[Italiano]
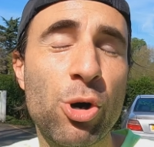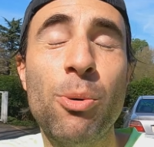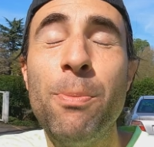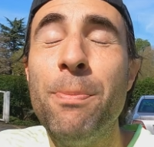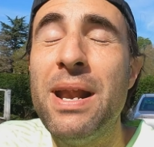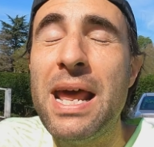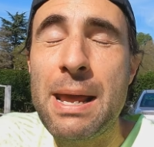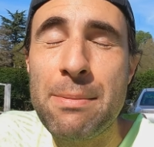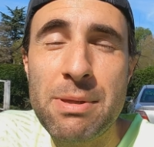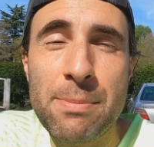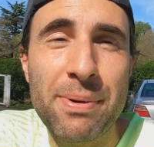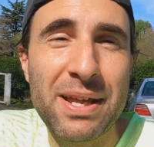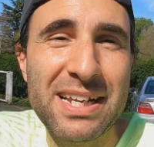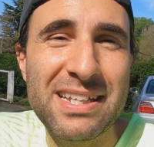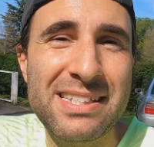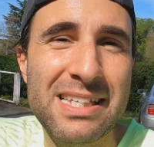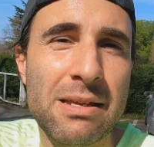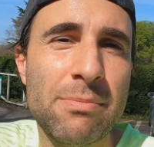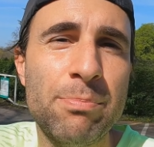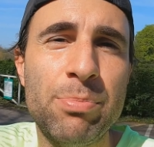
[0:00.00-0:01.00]
problemi per
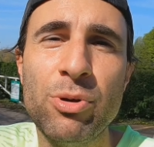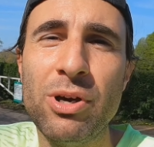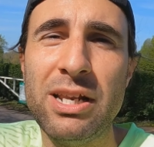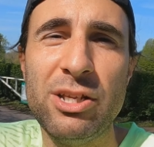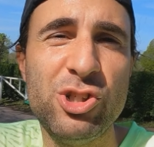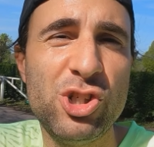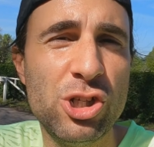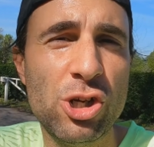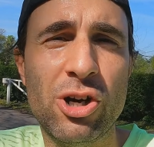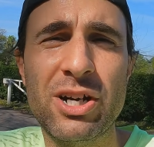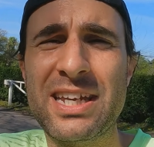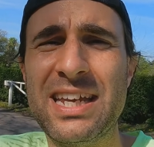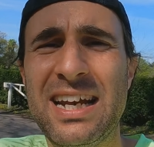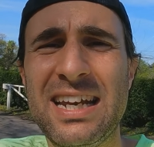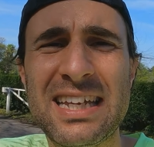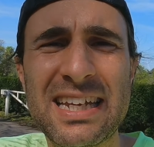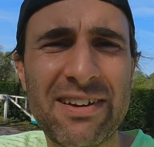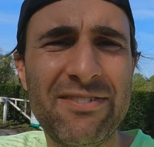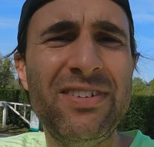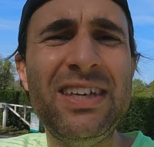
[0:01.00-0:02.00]
esempio alle
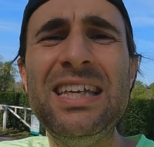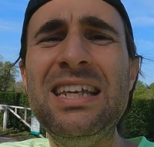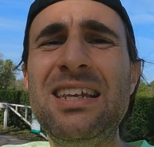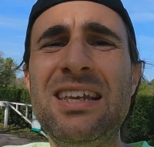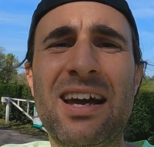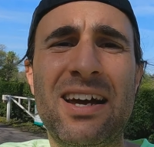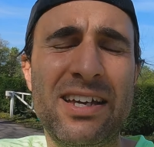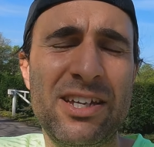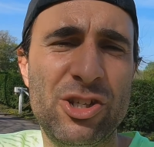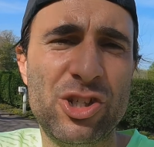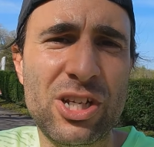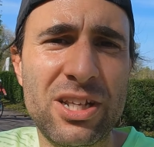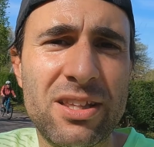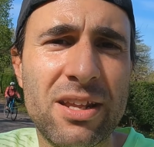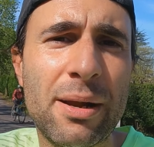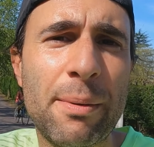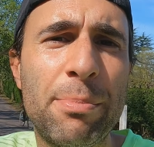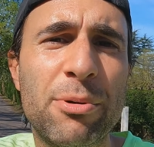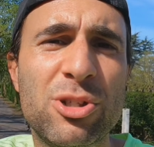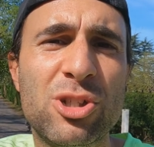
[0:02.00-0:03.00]
ginocchia, alle caviglia
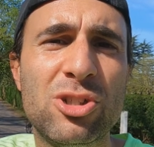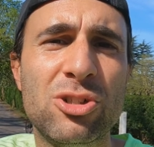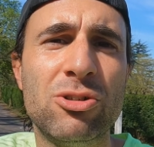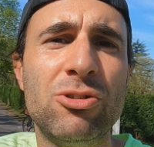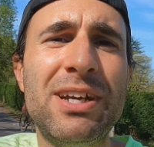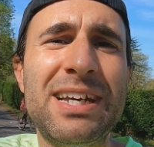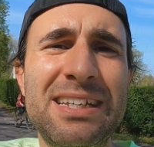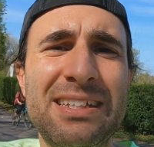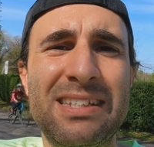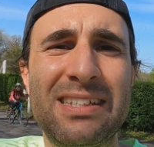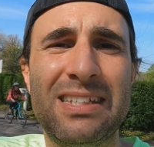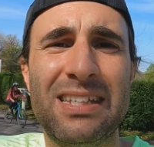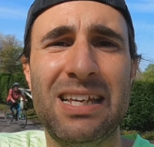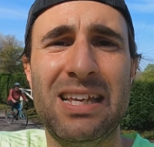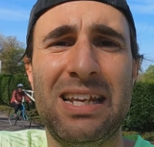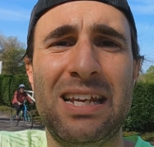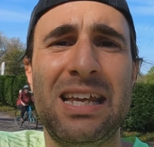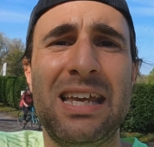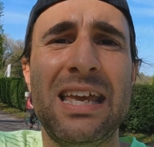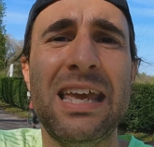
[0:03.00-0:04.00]
eccetera possono
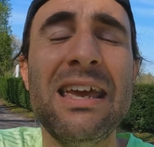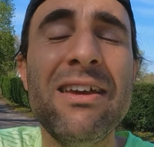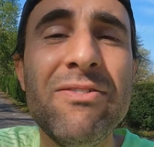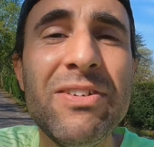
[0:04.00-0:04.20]
essere